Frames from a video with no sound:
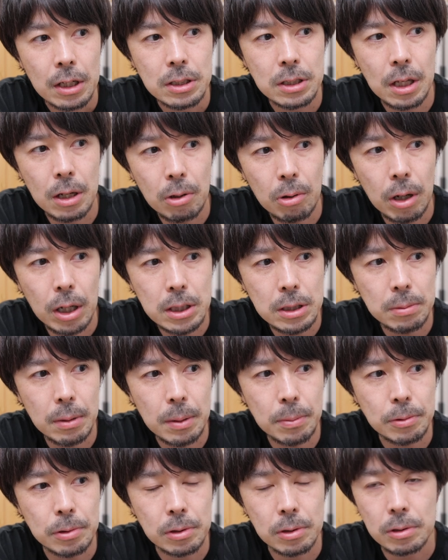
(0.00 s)
先行発
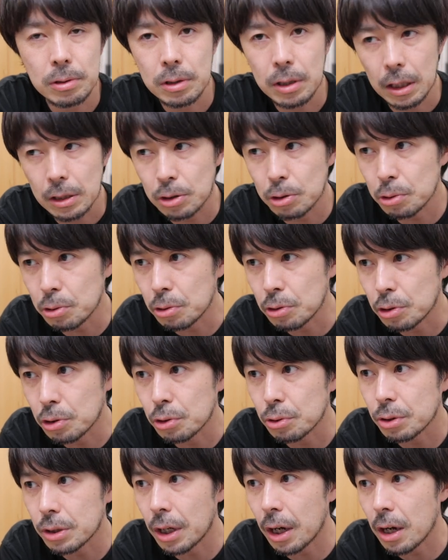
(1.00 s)
売分が徐々に
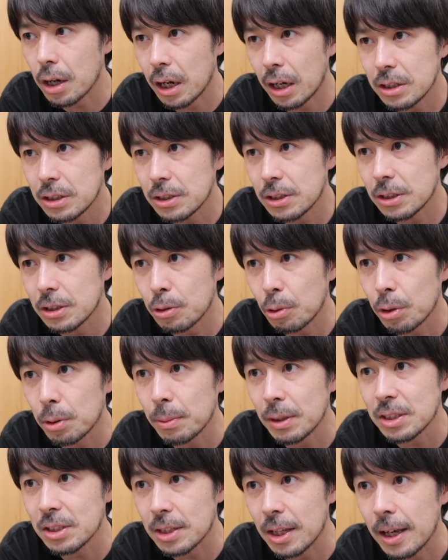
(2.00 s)
出荷が開始しており
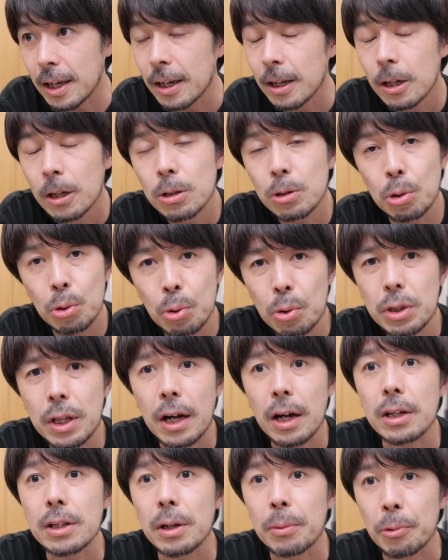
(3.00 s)
まして届い
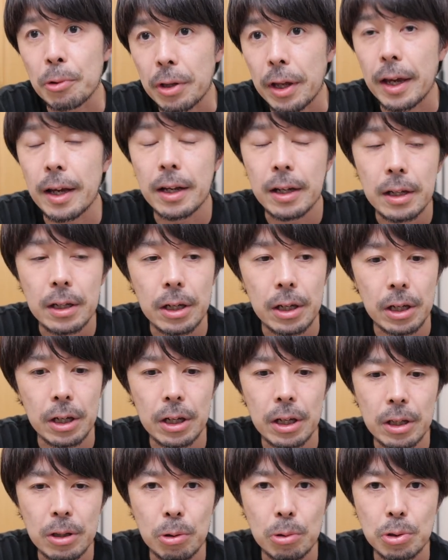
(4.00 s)
た方もね、
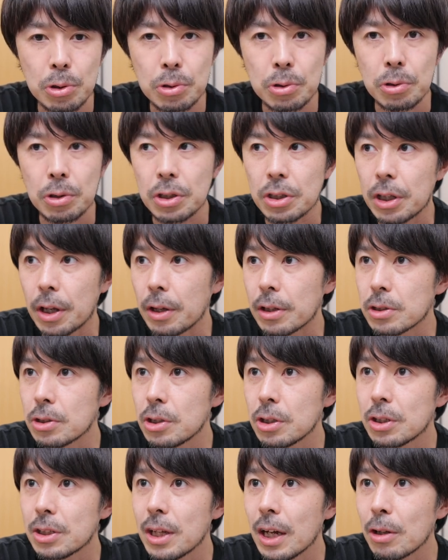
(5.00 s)
えー、と徐々にいて
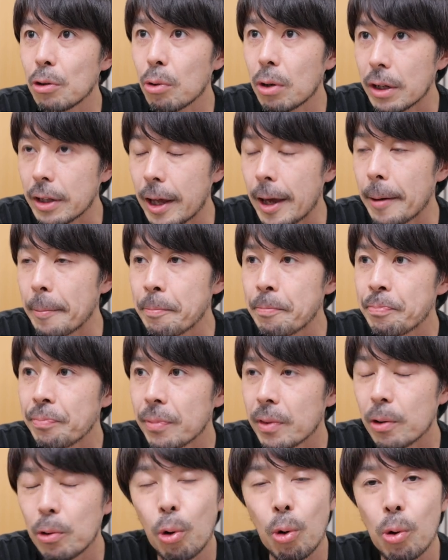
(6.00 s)
Twitter とかで
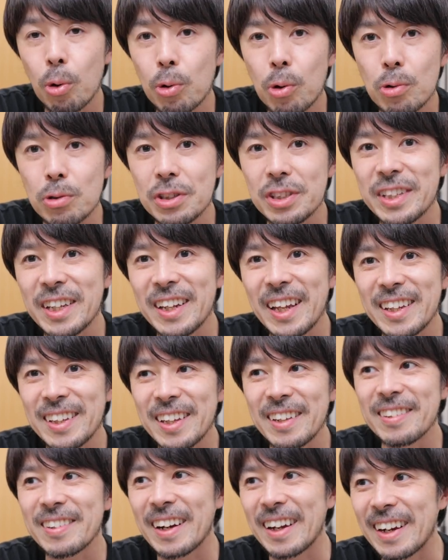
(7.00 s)
ご報告いただい
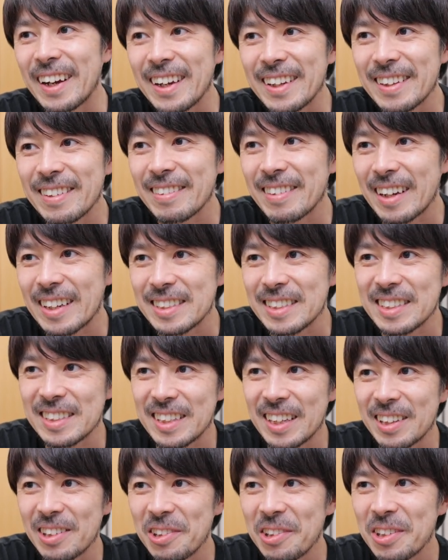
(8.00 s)
てるかなという感じで
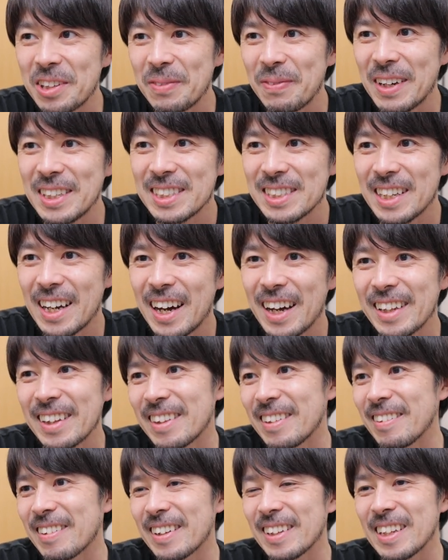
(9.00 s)
すね届きましたっ
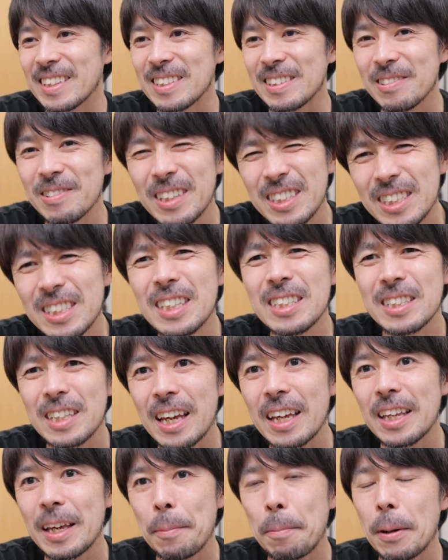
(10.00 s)
ていう形で嬉しいです
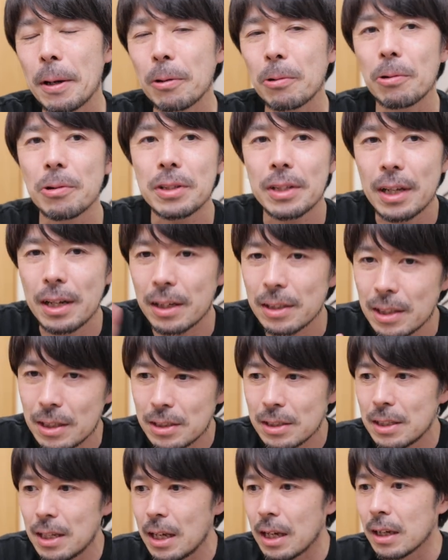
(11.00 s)
ねやっぱりこういった
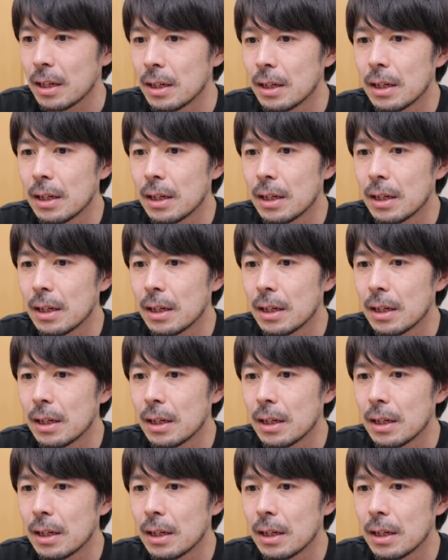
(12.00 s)
形で、